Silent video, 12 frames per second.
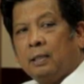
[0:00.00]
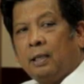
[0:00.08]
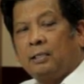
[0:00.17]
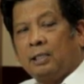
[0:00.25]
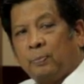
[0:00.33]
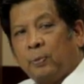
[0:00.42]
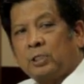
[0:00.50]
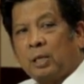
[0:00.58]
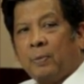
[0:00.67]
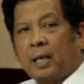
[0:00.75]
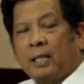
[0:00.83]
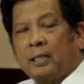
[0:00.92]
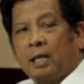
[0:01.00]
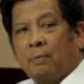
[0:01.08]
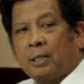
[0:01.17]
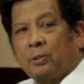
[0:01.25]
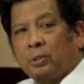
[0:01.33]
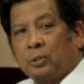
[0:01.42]
Isa po sa magandang
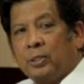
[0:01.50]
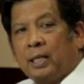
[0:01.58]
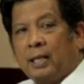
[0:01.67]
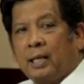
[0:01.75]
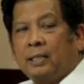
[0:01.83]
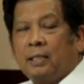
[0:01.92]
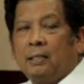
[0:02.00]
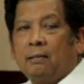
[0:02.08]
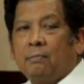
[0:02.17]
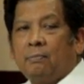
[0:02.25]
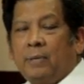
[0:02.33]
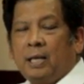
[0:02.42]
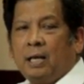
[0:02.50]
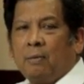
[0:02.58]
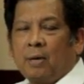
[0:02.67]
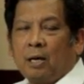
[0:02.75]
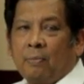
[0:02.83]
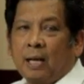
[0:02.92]
matutunan natin bilang
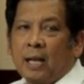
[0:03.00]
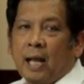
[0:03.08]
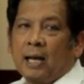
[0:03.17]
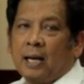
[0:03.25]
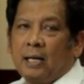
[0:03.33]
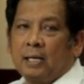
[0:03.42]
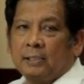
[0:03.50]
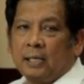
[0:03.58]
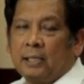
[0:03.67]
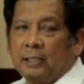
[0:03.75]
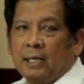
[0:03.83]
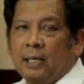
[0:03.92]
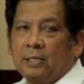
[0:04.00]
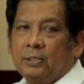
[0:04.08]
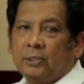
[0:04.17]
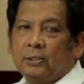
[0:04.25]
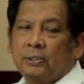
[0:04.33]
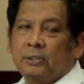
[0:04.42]
mga mag-aaral ng salita ng
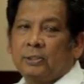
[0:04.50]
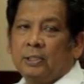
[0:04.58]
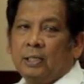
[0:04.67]
Diyos